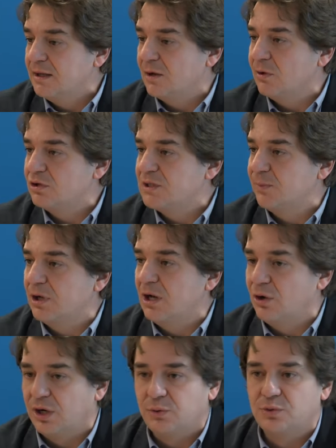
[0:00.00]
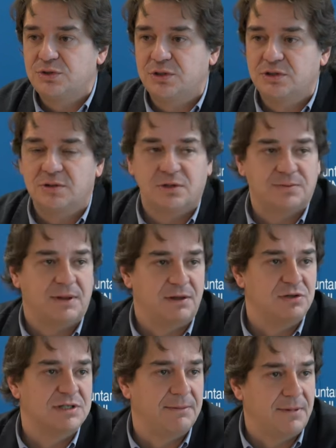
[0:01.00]
que cuando se ponen los recursos los
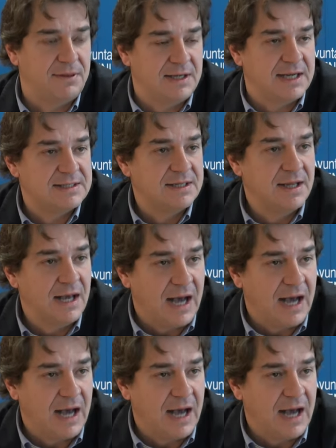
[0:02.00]
vecinos y las vecinas